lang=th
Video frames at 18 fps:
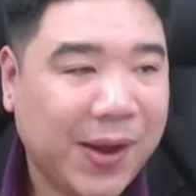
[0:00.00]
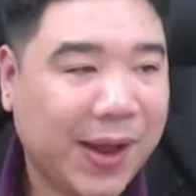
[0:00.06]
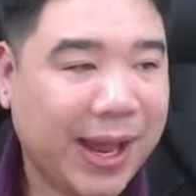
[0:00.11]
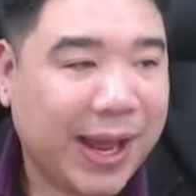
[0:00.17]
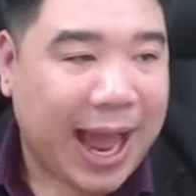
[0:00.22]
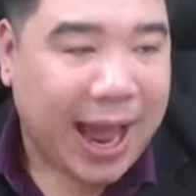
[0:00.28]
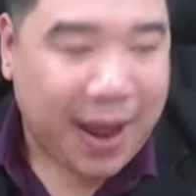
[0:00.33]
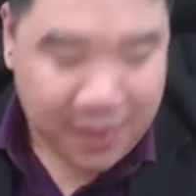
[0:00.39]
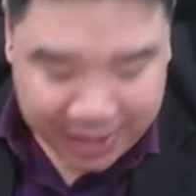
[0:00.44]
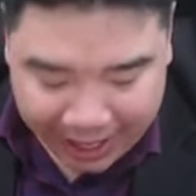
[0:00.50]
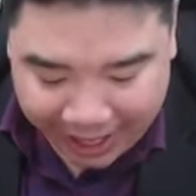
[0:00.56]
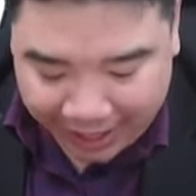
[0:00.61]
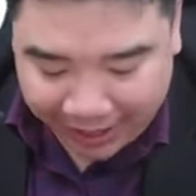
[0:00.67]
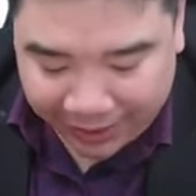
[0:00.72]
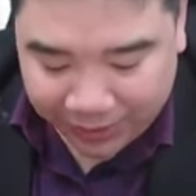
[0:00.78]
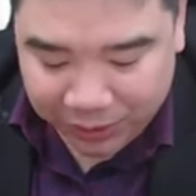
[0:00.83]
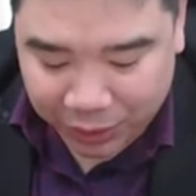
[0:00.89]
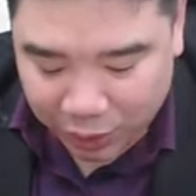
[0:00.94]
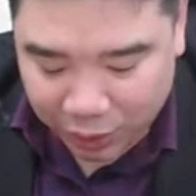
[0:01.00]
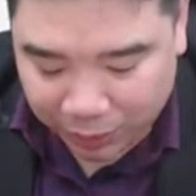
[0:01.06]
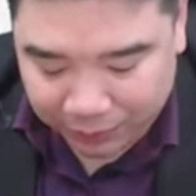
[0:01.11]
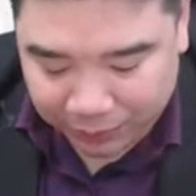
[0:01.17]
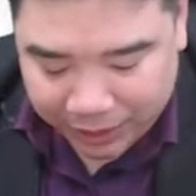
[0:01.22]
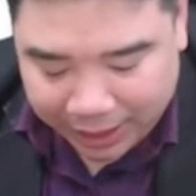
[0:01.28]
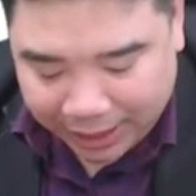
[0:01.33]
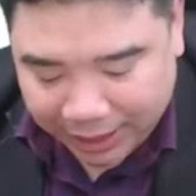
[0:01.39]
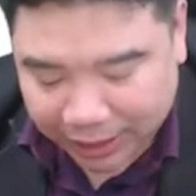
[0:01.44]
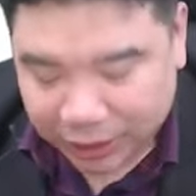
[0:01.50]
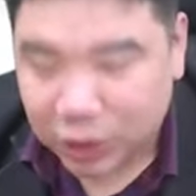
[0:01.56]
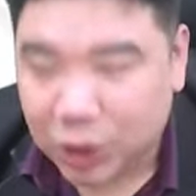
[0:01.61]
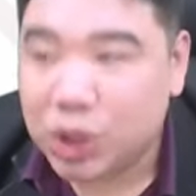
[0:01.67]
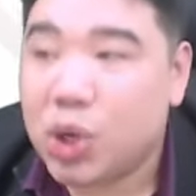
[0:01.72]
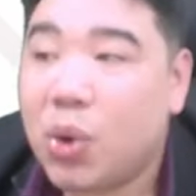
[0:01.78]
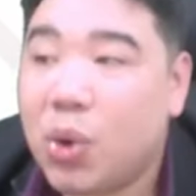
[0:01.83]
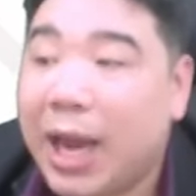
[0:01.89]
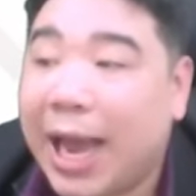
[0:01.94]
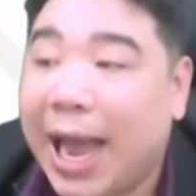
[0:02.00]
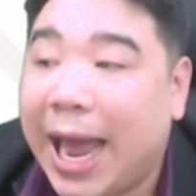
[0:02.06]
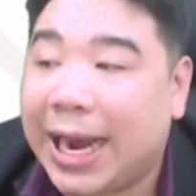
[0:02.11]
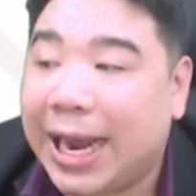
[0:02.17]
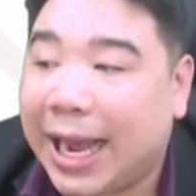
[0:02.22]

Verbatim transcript: อ่ะโอเค คุณครูสู้ๆแล้วกัน